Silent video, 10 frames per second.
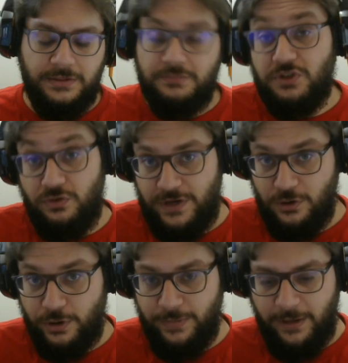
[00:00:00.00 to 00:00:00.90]
Se não tiver
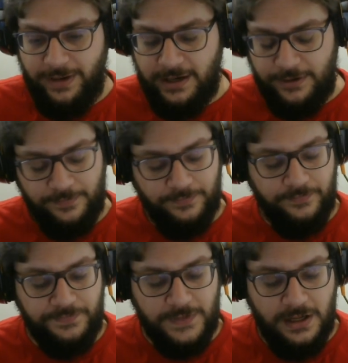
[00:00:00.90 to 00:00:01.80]
nenhum problema, é claro.
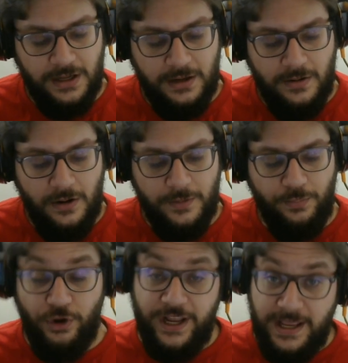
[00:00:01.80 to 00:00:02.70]

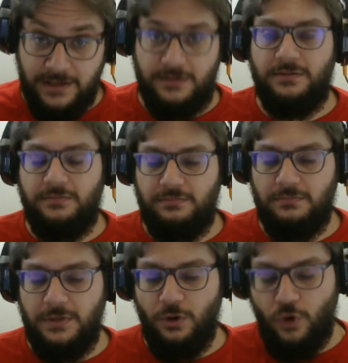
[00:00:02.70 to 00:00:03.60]
Porém,
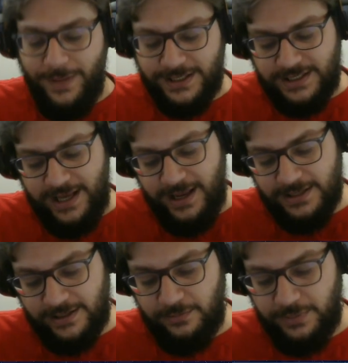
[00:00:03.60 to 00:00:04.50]
eu comecei
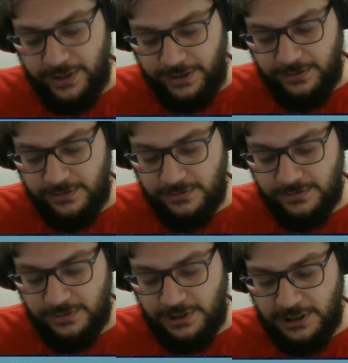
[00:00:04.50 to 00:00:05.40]
essa campanha
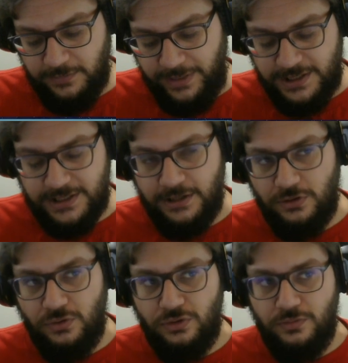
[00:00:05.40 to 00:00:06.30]

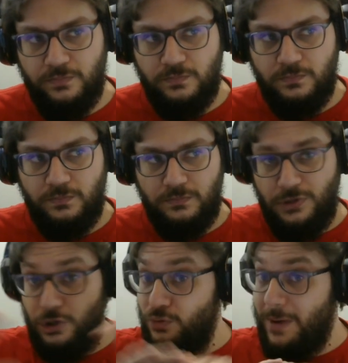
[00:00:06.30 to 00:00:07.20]
pensando
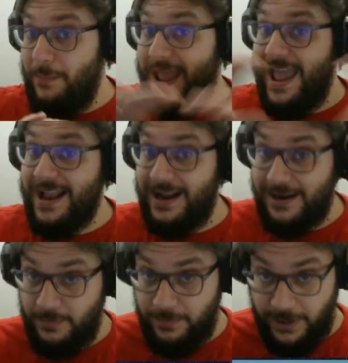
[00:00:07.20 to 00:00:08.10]
numa mega
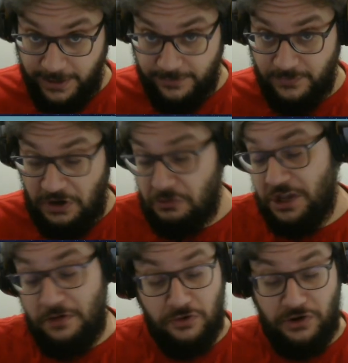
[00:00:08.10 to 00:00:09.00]
campanha, que é um
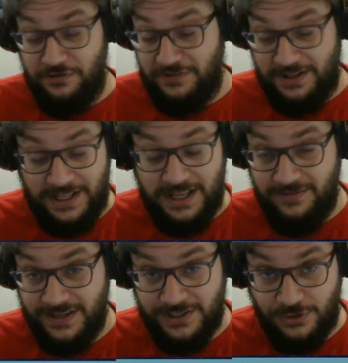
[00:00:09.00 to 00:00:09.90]
termo que eu inventei e
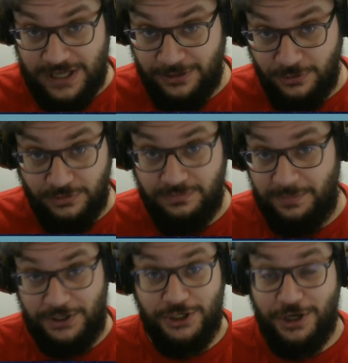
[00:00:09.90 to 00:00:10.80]
vai ser usado a
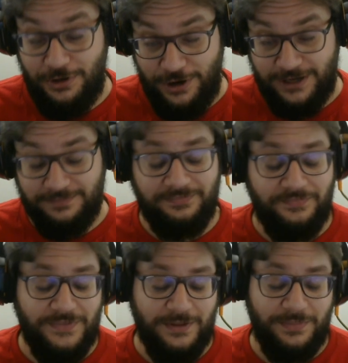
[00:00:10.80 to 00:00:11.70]
partir de agora,
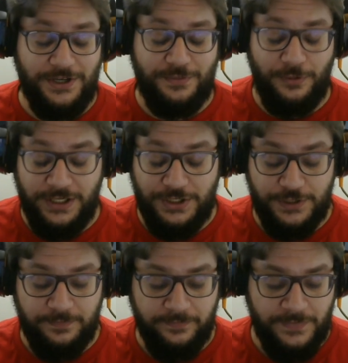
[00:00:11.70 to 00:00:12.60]
principalmente.